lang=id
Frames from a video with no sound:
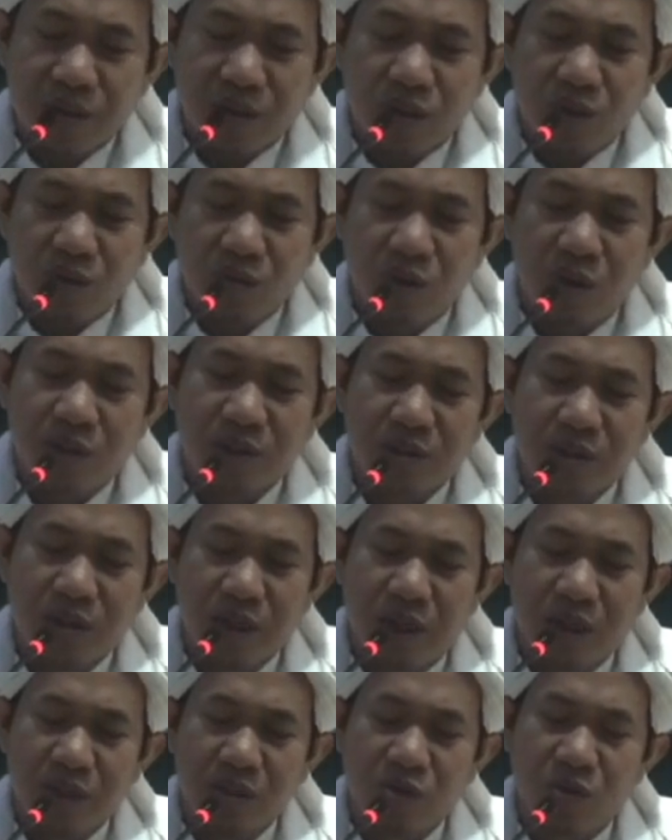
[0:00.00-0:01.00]

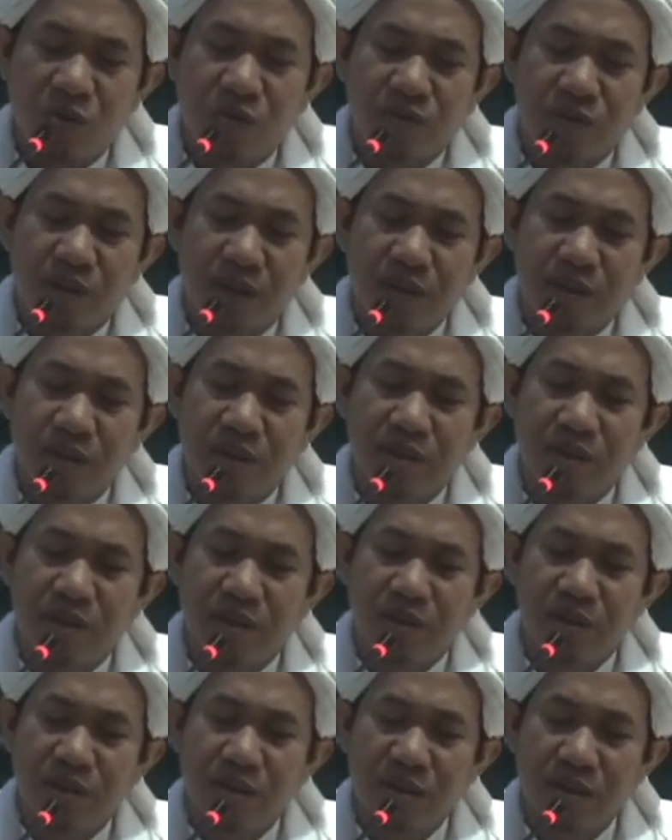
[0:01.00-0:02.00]
wasta'tofat
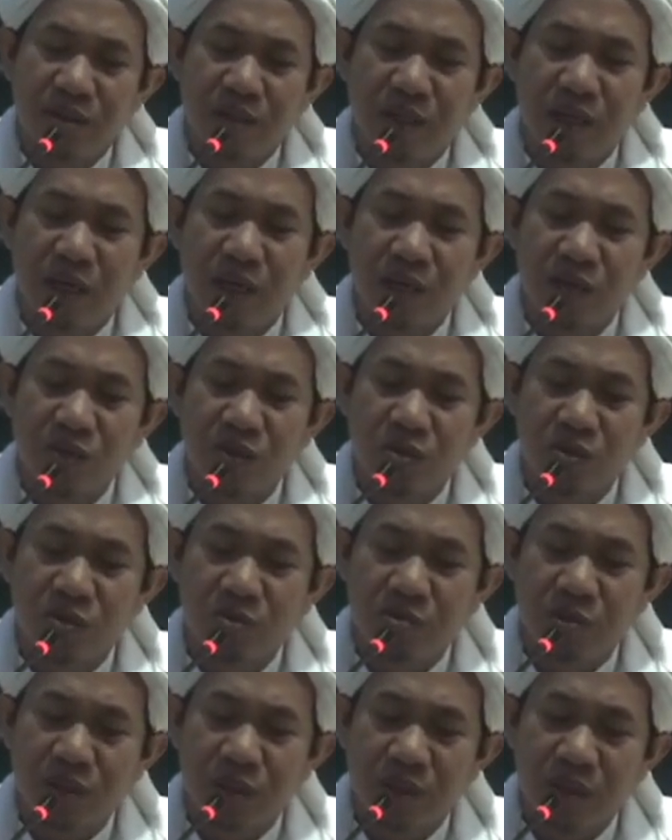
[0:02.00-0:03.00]
dia
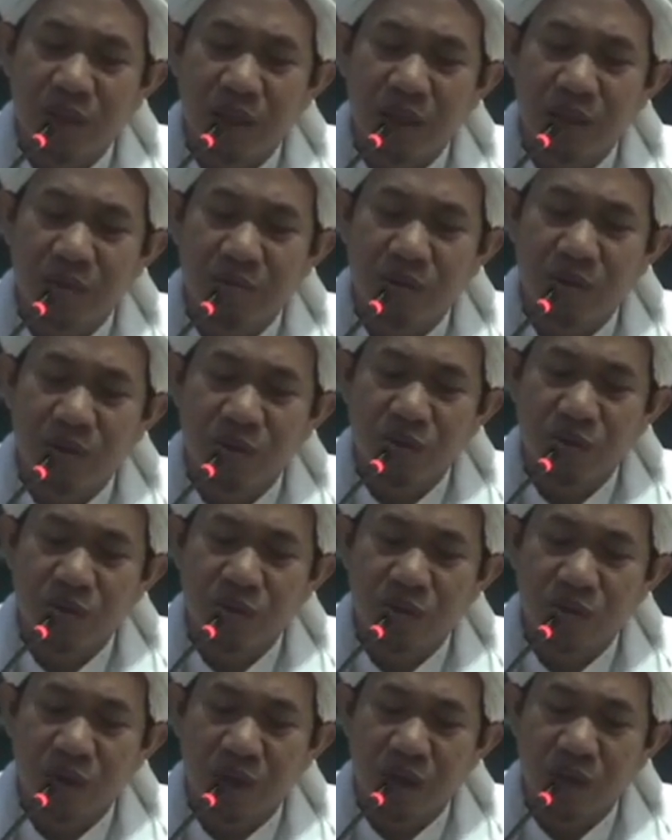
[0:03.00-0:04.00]
langsung minta
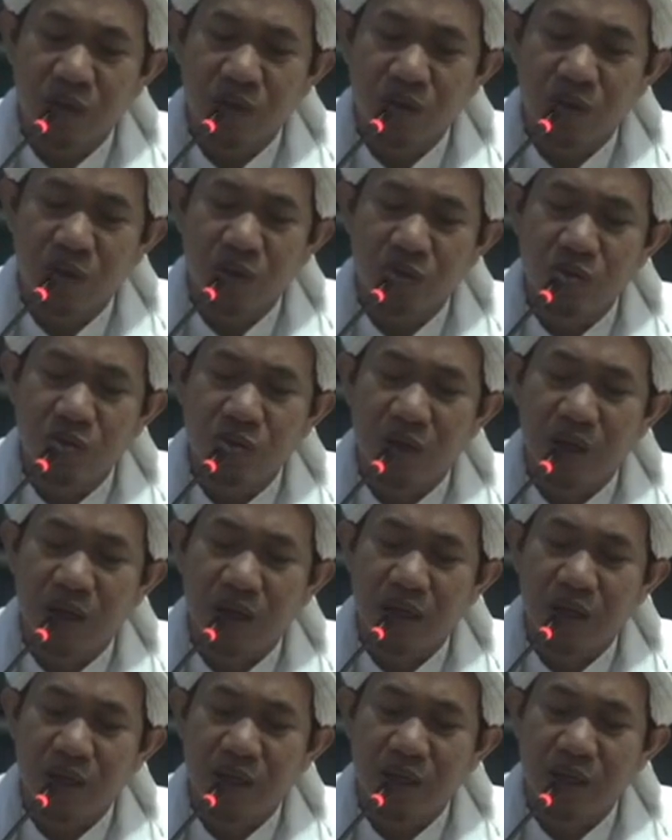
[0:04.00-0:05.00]
menuntut ridho
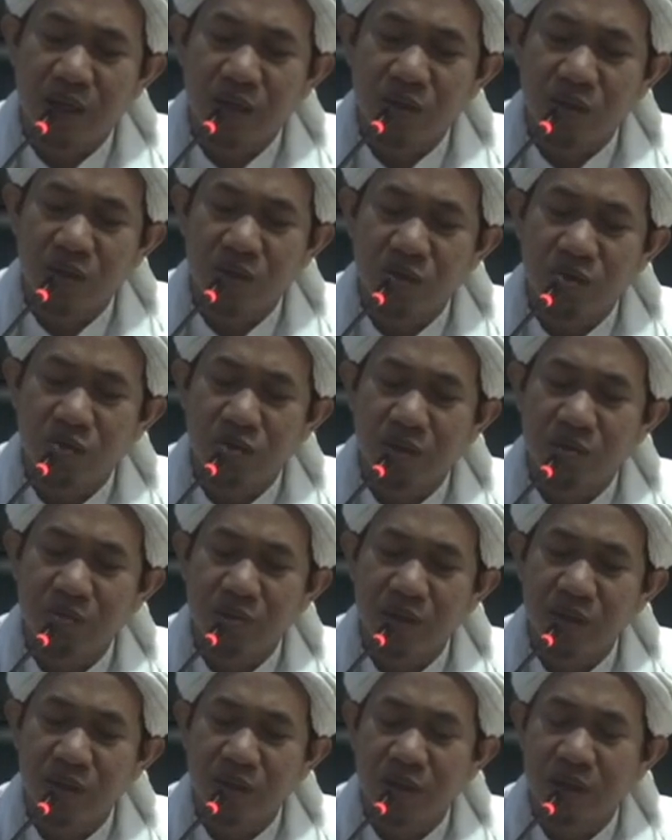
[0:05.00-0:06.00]
akan ridho
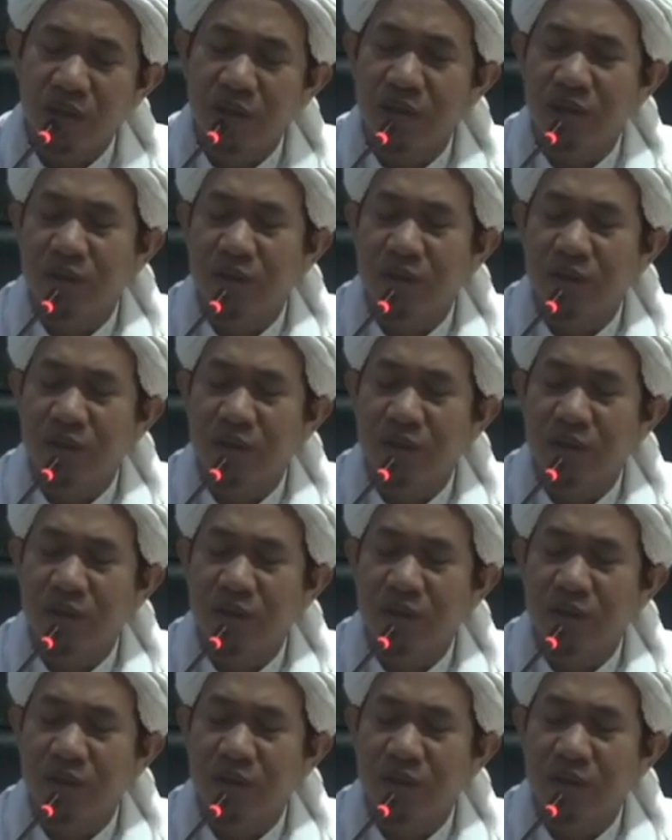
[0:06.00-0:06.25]
suaminya